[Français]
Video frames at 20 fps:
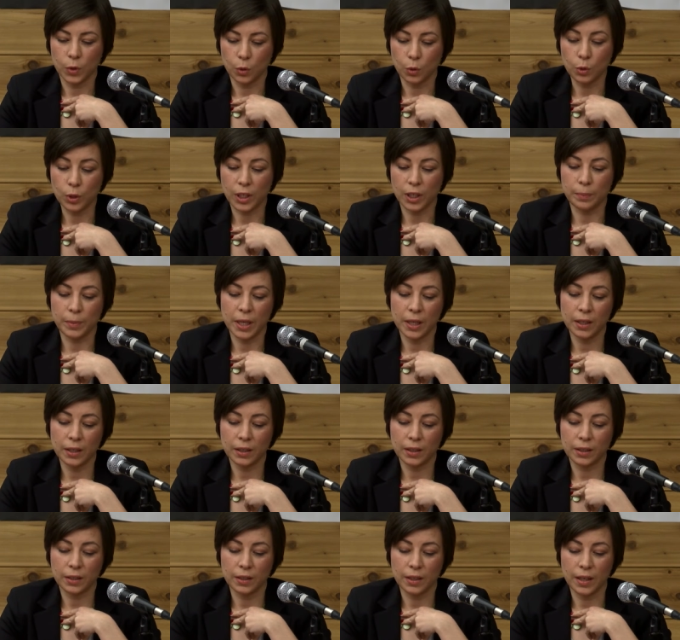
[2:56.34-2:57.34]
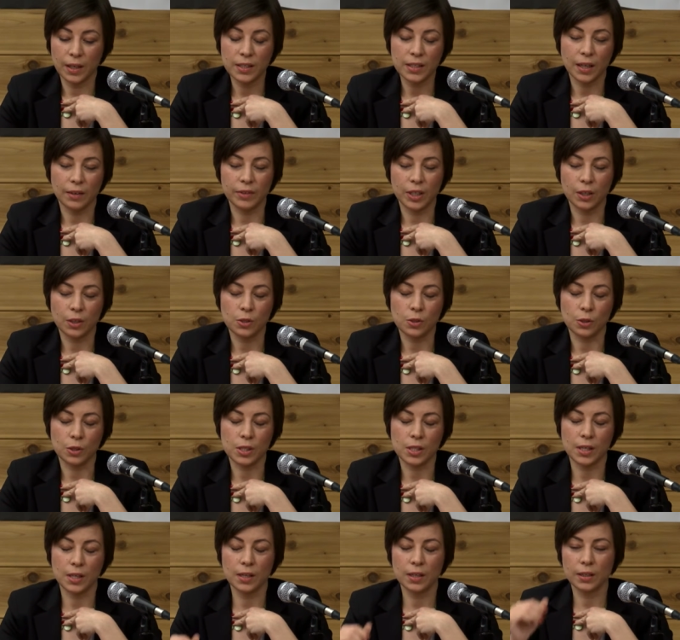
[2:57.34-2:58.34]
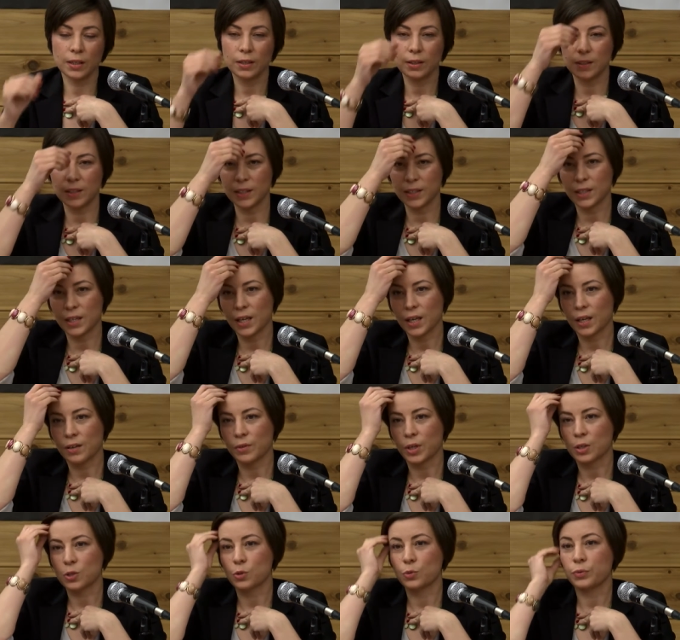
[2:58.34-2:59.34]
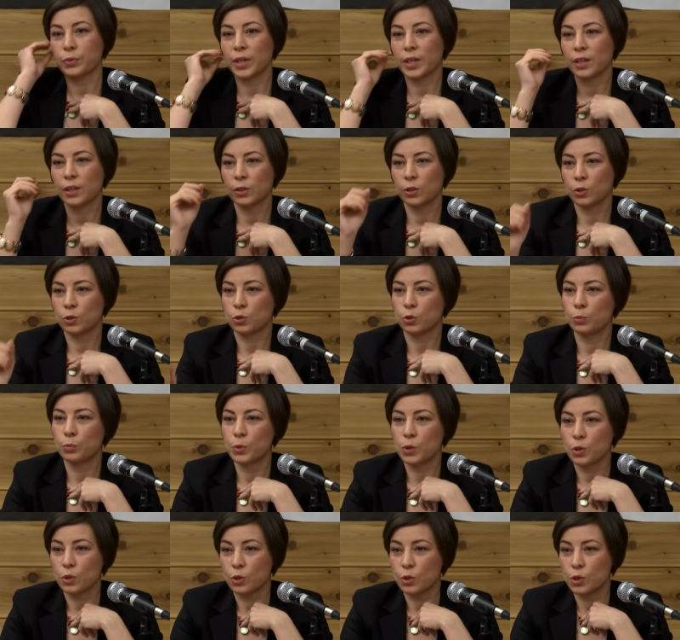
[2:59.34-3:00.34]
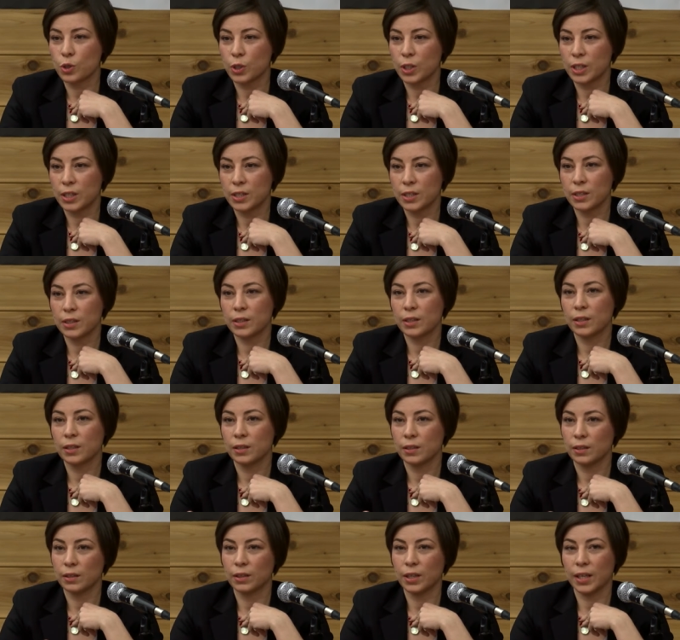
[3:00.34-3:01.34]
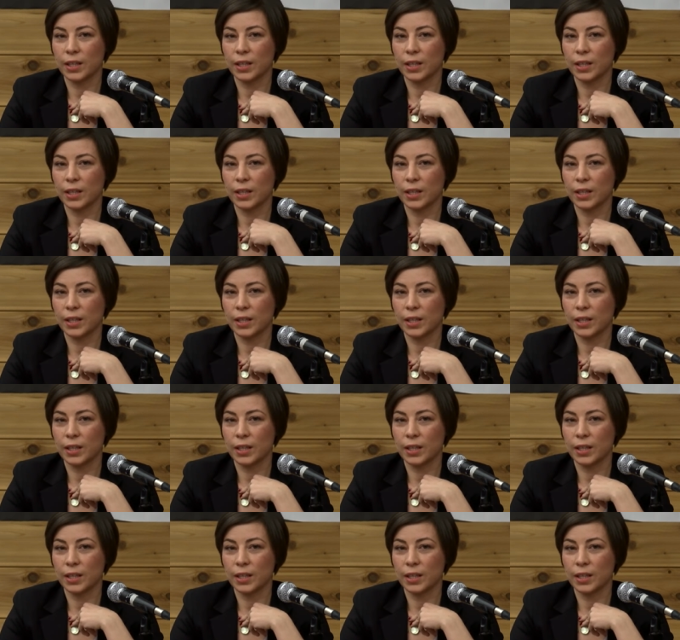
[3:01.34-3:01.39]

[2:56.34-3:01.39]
au Québec, un travailleur sur cinq déclare avoir souffert de troubles musculosquelettiques dans